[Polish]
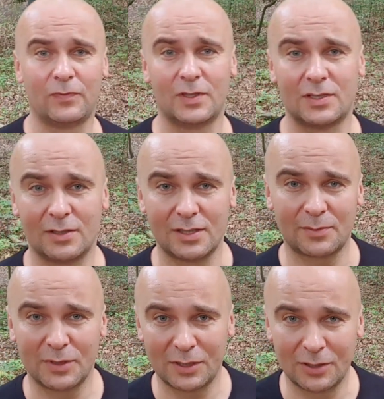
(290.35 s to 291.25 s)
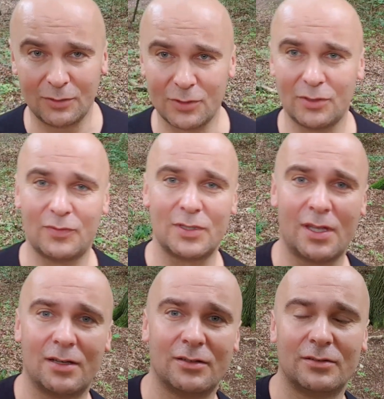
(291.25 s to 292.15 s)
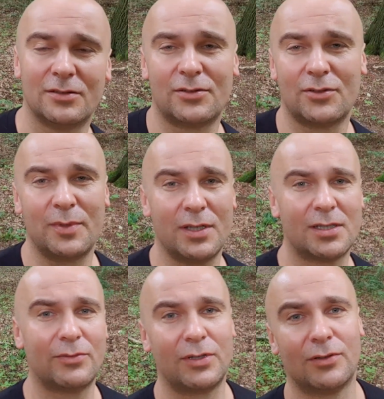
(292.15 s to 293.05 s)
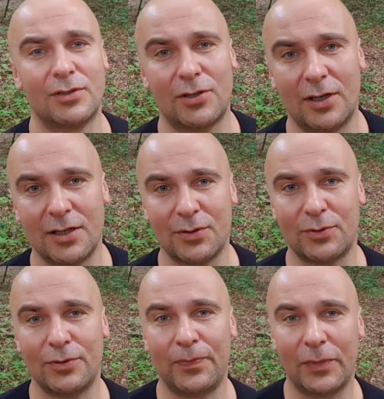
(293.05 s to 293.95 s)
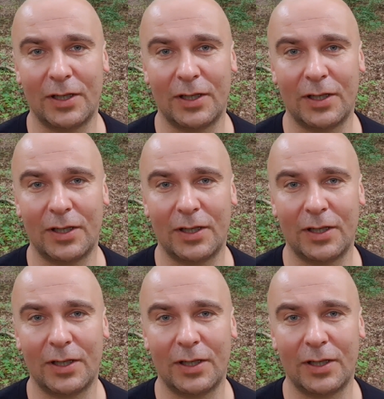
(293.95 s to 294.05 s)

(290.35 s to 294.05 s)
Więc to jest jakby klucz do wszystkiego, do zrozumienia całego strzelania z łuku.